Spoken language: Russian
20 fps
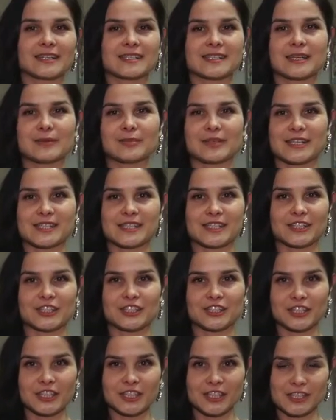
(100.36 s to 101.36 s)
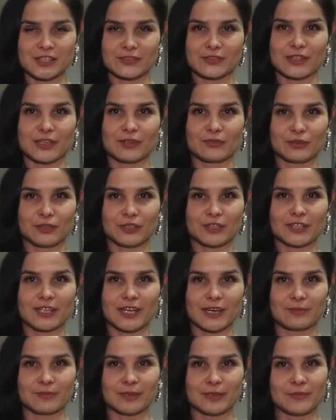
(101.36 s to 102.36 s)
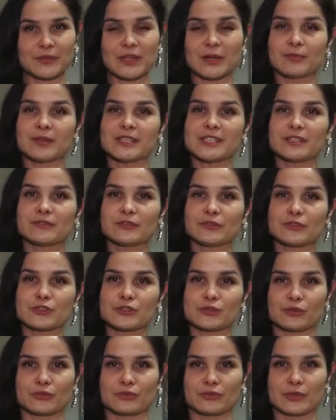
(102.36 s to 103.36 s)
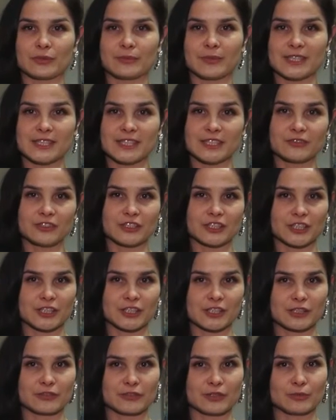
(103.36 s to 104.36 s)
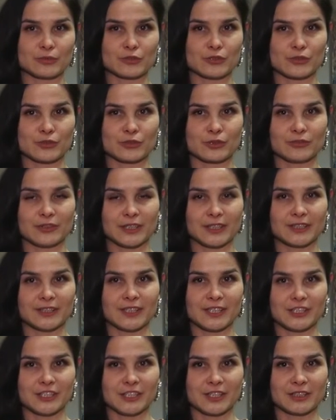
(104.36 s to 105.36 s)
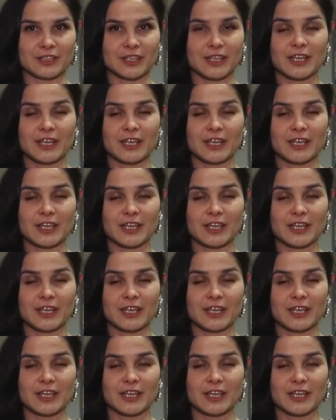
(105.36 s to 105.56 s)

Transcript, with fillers: разнообразие решений цветовой гаммы, мотивы весов, мотивы женского и мужского начал.